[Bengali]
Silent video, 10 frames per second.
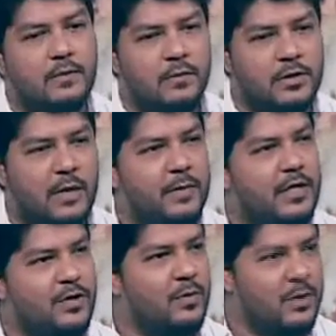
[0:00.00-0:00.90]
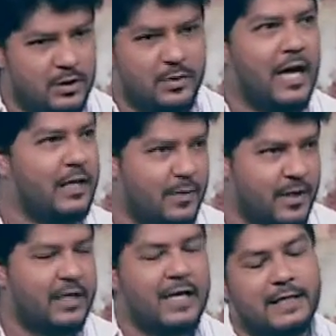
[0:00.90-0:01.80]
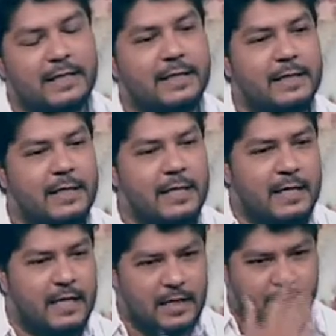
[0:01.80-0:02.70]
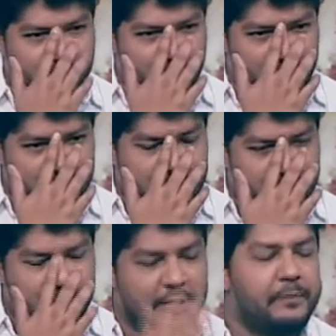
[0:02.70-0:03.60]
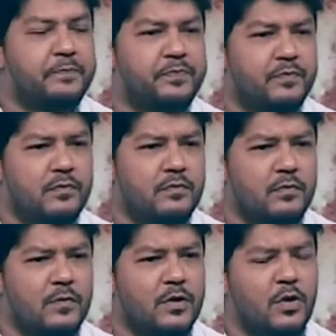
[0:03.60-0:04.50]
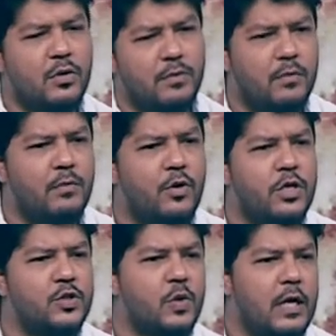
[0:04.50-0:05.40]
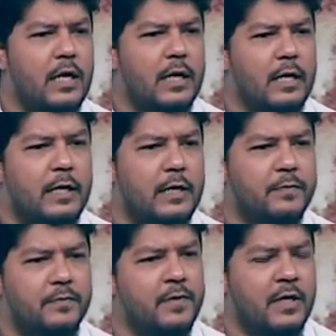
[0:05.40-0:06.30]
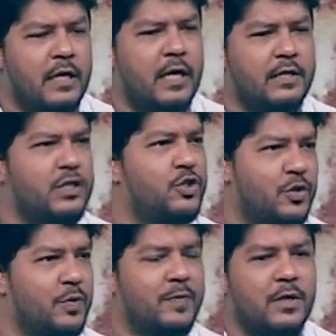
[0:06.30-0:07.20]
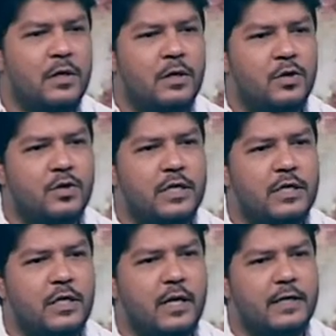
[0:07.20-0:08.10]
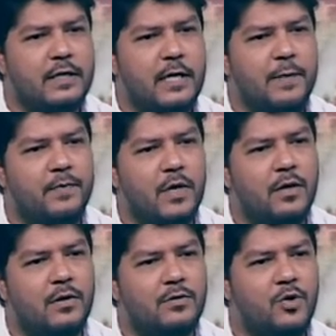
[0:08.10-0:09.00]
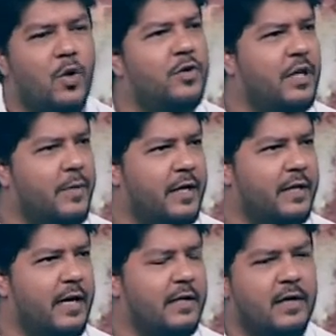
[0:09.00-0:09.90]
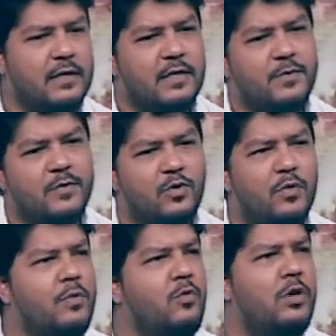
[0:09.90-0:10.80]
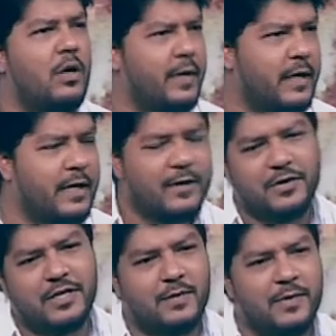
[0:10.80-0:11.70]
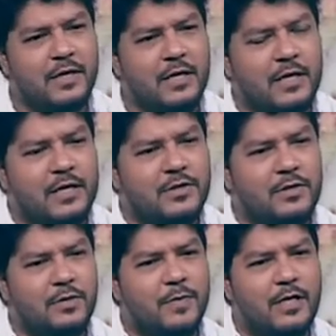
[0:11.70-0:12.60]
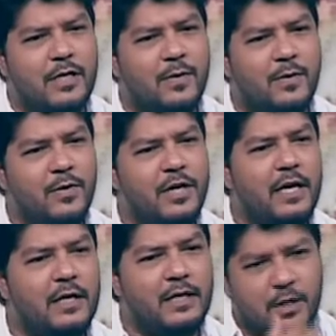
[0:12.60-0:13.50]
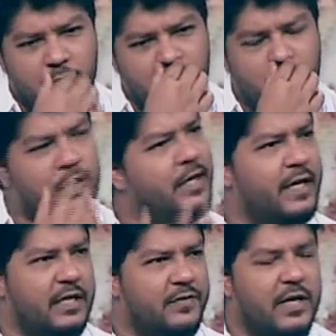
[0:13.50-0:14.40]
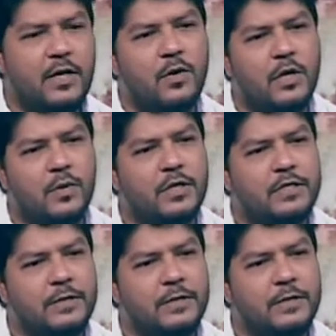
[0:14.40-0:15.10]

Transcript: সামনে কিছু যেমন কালকে আমার একটা কাজ আছে পাভেল ভাইয়ের স্ক্রিপ্টে তো বোকাশোকা তিনজন তো সেটার একটা ডন টাইপের একটা ক্যারেক্টার আছে এবং খুবই মুন্না ভাই ক্যাটাগরি টাইপের সো ওই ক্যারেক্টারটা ইউজুয়ালি নেগেটিভ ক্যারেক্টার অনেক করেছি